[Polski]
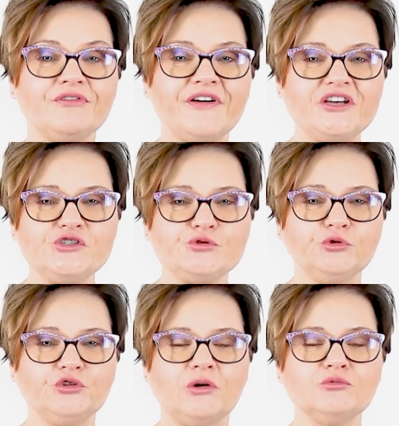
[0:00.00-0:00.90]
po wejściu
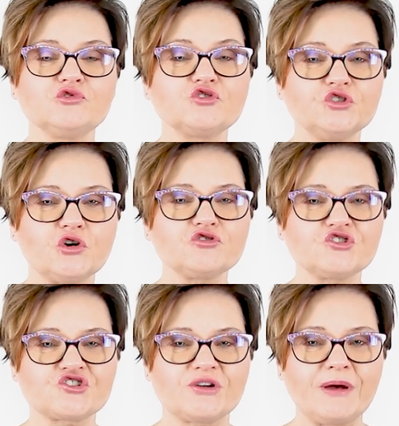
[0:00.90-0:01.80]
do domu
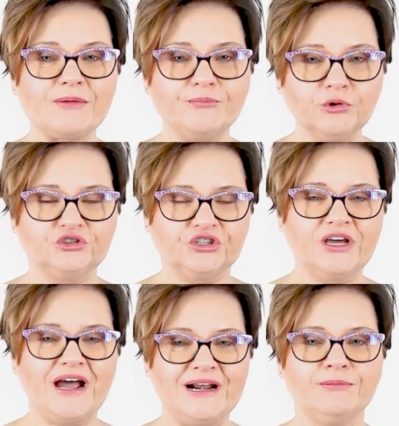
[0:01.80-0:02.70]
zdjąć trzeba buty,
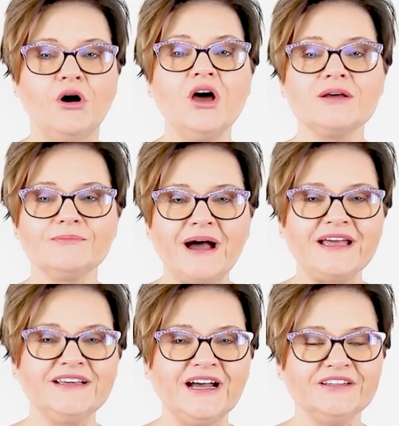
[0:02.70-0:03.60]
albo
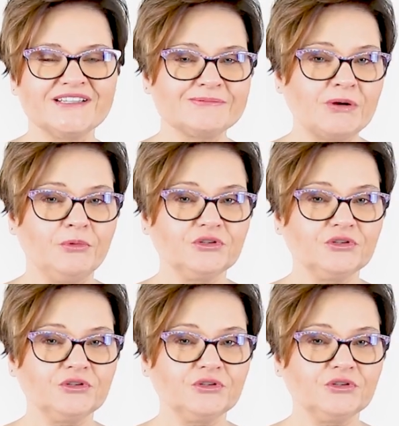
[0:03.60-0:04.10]
bajka jest po